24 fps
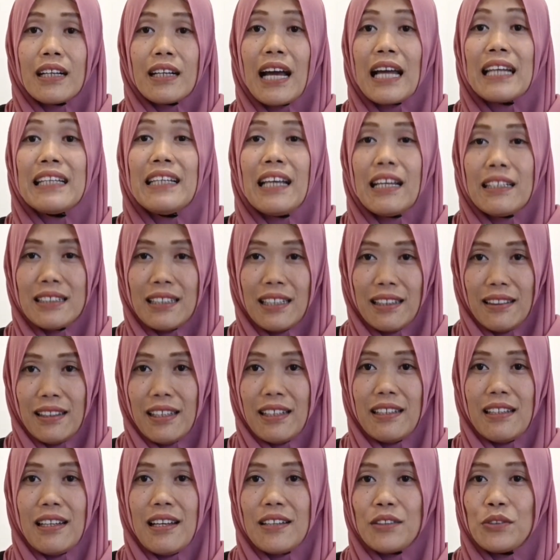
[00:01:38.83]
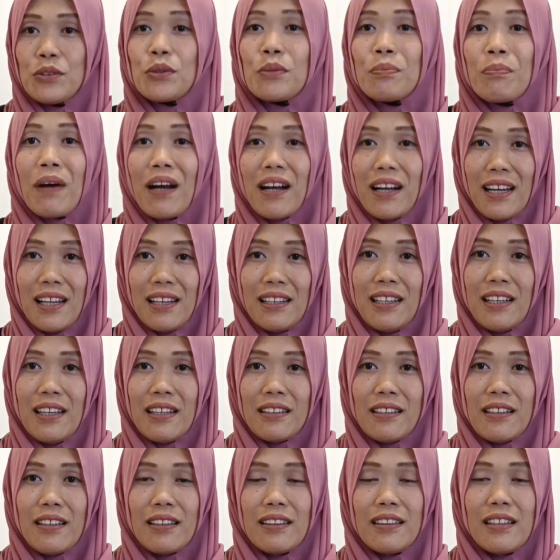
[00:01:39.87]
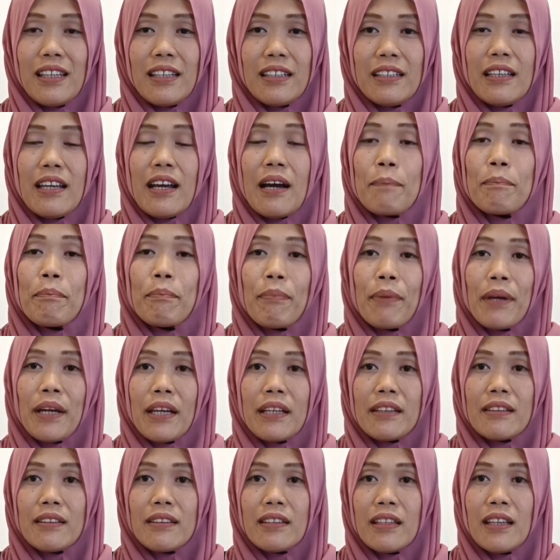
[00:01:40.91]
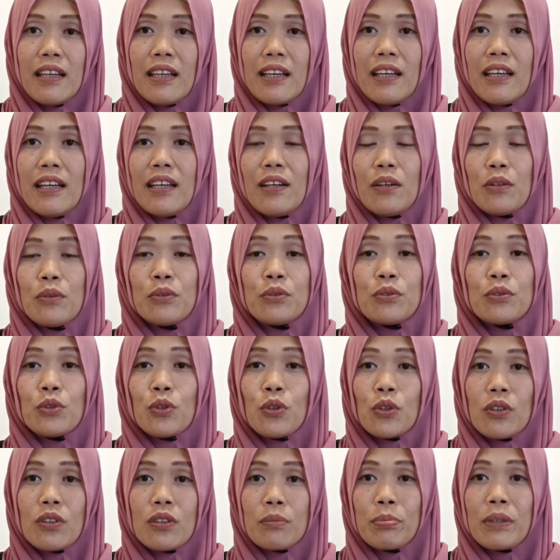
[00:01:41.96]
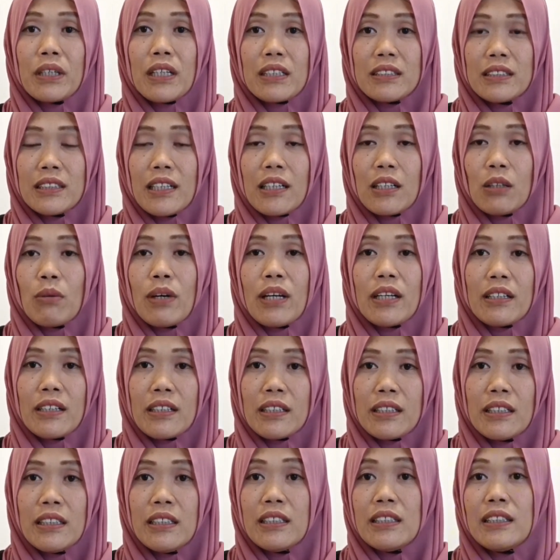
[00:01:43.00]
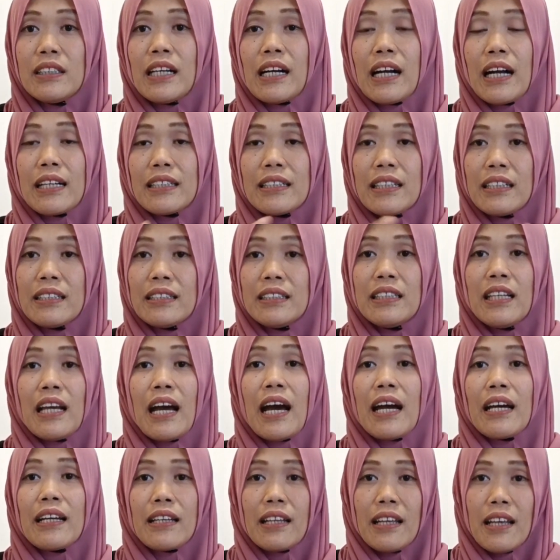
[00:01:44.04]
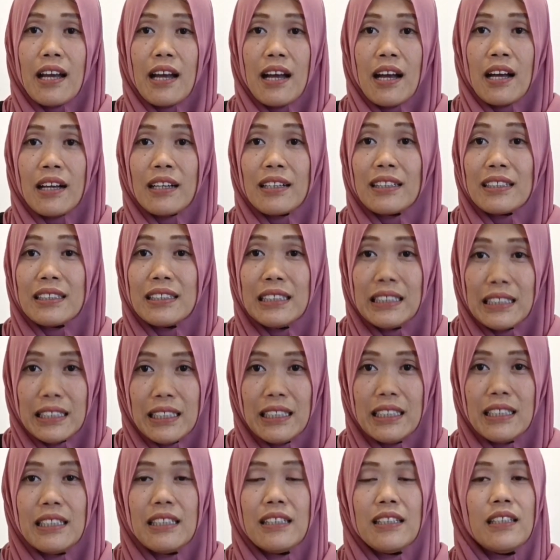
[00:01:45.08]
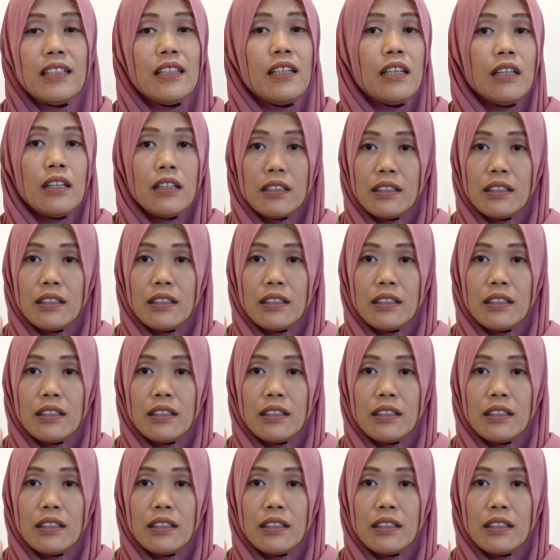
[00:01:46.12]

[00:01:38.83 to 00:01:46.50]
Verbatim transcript: kalian ketik lah coba kalian ketik ya PT untuk bekerja ke luar negeri yang ada di area Kediri